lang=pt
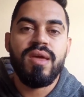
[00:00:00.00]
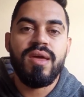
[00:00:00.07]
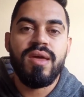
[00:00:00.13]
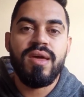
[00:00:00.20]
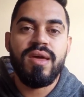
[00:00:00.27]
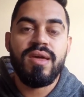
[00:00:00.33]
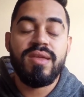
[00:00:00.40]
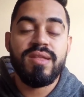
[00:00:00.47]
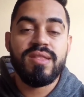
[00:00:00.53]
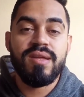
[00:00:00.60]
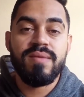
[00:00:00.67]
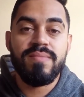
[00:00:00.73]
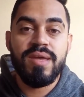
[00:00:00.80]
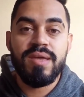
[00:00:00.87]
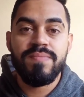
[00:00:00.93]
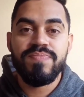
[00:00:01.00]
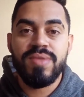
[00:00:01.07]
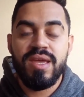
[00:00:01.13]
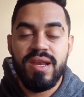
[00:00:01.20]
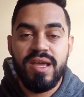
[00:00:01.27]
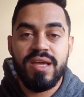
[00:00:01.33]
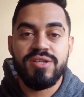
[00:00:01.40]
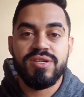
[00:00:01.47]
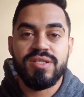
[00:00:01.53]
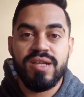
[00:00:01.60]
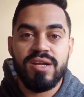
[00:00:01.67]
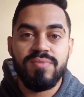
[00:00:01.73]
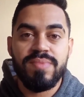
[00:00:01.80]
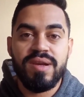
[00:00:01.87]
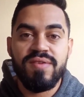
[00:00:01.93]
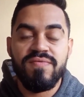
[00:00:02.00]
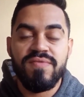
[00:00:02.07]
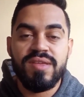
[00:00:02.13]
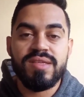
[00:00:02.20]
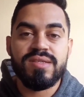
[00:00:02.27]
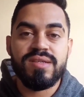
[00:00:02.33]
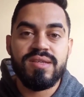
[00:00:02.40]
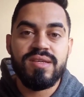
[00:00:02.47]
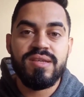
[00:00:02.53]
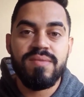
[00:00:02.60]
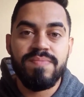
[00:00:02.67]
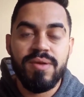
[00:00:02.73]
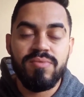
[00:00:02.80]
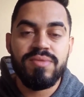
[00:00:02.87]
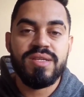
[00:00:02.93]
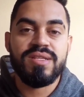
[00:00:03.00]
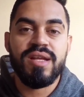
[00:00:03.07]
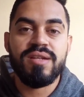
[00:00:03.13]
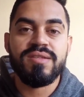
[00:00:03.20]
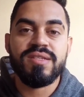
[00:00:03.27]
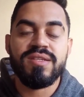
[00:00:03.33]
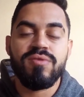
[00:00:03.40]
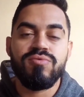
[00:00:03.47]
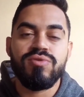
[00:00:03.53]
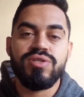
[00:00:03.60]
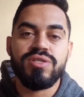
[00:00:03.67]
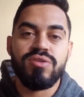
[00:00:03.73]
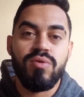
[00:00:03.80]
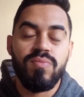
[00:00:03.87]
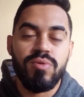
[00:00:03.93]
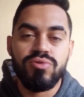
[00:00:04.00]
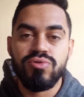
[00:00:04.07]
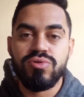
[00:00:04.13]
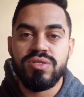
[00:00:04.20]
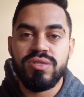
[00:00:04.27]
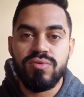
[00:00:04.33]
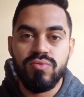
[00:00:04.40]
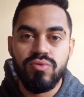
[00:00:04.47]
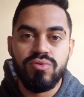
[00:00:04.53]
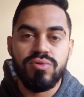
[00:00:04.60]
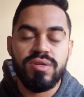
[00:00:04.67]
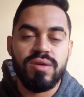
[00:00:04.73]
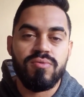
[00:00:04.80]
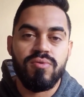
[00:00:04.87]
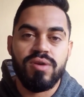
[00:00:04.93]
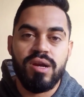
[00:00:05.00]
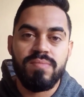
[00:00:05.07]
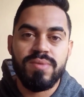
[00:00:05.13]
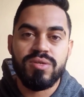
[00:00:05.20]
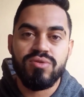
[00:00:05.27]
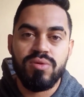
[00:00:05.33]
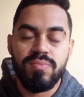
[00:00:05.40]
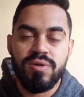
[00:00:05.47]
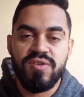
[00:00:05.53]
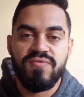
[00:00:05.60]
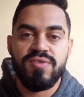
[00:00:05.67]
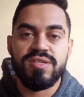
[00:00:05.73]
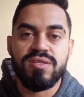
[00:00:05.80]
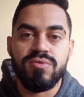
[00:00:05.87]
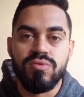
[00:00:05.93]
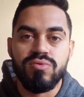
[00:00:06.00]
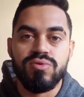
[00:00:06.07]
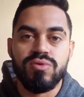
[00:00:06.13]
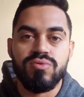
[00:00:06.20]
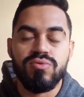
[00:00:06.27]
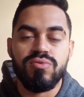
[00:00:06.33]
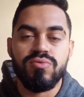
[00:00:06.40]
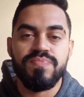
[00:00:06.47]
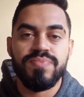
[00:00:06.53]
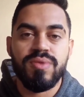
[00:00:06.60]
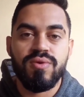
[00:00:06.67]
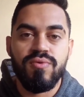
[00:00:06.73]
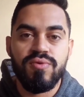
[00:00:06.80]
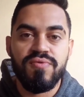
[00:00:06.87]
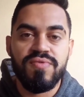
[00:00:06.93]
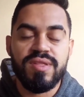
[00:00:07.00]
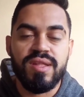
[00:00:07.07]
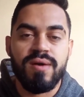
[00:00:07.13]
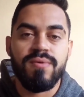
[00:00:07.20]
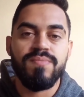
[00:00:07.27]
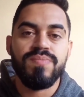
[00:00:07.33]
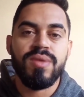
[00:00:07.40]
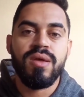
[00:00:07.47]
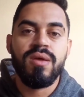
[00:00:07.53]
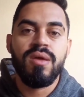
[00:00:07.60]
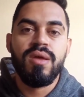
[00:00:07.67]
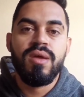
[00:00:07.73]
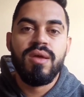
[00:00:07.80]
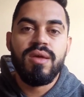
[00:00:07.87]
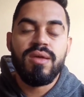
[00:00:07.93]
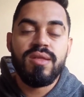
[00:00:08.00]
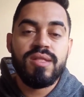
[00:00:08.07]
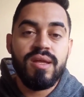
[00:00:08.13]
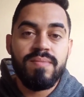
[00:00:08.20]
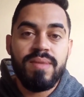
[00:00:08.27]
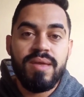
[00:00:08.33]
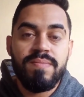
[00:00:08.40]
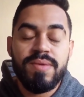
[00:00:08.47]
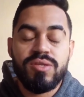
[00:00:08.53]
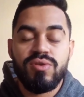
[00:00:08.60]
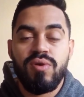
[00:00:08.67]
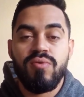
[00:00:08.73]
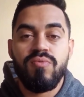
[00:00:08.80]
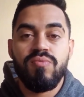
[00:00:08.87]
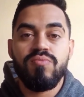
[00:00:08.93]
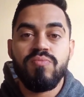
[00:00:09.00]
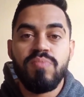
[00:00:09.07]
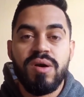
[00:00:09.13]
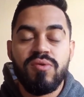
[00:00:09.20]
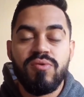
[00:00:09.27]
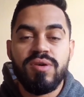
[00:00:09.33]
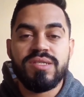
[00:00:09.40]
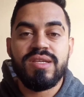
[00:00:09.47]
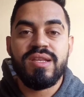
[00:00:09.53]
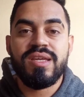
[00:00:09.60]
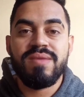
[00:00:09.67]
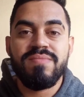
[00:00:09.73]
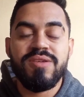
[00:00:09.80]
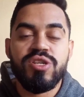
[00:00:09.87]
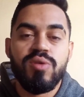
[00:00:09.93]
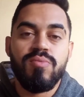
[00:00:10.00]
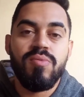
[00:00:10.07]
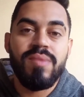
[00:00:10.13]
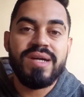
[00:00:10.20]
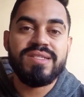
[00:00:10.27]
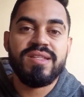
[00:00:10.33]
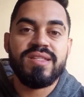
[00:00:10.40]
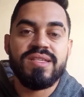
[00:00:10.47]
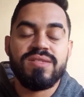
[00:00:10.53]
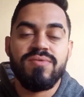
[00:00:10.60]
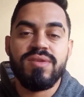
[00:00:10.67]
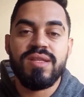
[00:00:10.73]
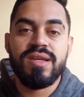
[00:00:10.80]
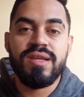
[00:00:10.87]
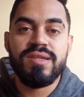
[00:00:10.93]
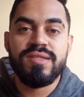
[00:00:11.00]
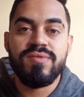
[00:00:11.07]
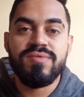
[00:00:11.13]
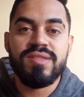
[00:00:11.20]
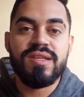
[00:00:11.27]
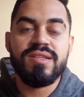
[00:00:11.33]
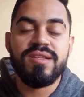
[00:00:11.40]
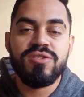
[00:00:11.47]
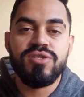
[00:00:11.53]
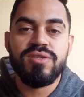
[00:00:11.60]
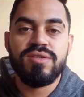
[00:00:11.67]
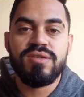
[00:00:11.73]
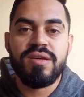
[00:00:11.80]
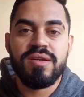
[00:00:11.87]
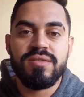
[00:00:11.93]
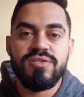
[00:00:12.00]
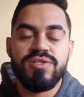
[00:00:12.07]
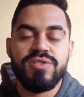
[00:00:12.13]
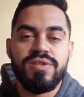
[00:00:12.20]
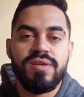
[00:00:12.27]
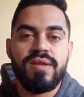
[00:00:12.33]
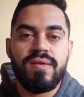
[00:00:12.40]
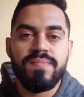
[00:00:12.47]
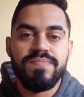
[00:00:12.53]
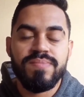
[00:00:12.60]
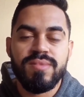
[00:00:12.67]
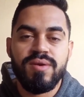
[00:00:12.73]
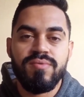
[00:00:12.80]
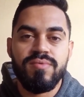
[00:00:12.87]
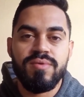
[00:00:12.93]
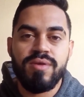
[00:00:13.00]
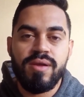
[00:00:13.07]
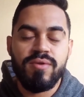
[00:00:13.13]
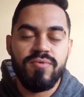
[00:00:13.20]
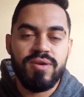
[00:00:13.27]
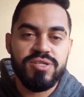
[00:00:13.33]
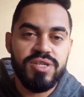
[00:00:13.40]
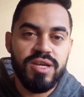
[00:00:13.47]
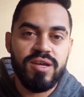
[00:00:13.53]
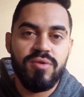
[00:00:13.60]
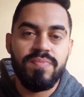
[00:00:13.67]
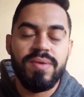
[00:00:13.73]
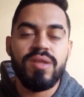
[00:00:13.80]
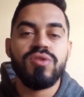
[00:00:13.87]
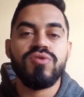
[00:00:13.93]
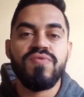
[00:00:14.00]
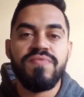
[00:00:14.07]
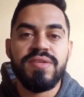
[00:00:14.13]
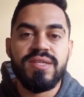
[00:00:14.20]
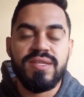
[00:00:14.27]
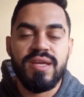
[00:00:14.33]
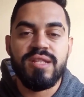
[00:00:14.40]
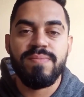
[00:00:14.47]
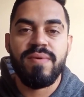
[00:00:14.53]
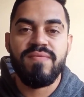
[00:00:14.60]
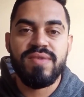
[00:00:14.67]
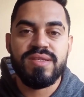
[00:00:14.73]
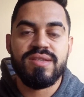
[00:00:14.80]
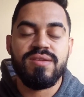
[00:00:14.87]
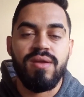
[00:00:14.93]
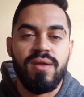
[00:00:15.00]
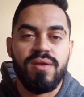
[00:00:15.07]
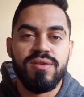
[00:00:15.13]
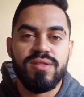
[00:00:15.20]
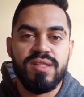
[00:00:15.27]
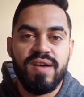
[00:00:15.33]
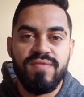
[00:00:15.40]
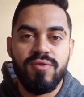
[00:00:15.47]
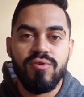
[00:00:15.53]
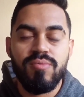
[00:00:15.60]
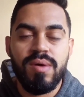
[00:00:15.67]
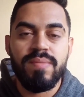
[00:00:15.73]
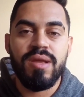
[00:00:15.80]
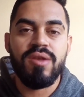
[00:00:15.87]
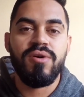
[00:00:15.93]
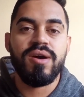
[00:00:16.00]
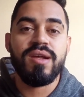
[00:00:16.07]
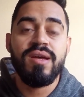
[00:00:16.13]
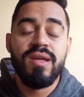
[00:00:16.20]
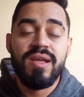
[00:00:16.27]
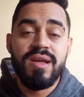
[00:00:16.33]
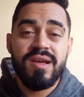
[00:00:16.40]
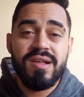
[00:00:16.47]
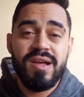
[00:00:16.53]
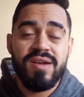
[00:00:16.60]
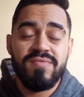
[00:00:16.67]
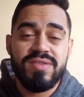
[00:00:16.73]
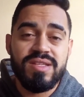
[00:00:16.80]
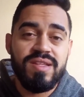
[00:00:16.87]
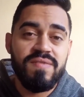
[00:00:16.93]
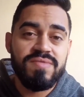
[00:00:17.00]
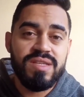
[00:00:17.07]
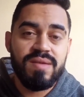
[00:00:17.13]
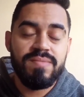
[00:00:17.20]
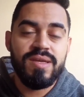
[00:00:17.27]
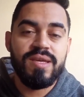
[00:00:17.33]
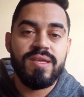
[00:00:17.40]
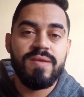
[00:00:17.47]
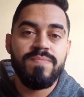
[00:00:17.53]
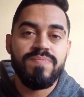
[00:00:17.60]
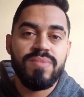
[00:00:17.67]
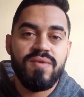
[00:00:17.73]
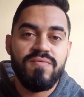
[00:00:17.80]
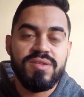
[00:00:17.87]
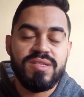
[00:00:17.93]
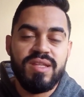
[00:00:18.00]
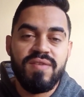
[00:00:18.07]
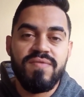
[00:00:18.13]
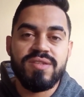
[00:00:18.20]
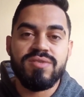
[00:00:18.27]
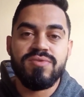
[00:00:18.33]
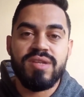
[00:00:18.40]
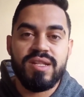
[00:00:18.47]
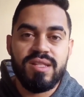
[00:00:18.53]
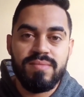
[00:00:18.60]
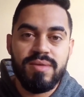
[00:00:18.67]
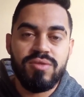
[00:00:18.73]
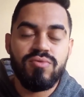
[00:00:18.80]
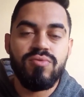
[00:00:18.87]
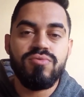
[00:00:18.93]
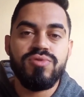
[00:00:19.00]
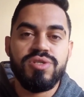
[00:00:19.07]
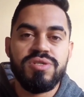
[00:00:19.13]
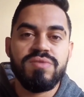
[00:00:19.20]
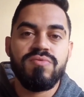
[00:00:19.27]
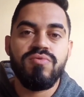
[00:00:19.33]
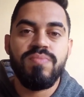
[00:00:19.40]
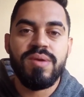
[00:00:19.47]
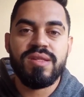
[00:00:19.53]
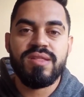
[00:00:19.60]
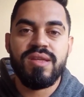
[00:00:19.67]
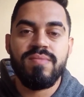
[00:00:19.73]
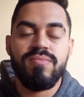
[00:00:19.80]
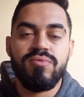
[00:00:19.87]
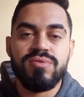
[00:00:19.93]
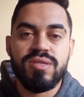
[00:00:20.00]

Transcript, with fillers: É, e também ele é registrado pela Anvisa e pelo Ministério da Saúde, então é um produto seguro, né? qualquer pessoa pode fazer uso do Corovital. E também, pessoal, uma coisa ali que me chamou mais atenção ainda é que eles dão 30 dias de garantia, né? Então eu achei que era um período suficiente para ver se dava alguma melhora. Claro, você deve saber que você tem que fazer o tratamento contínuo para ter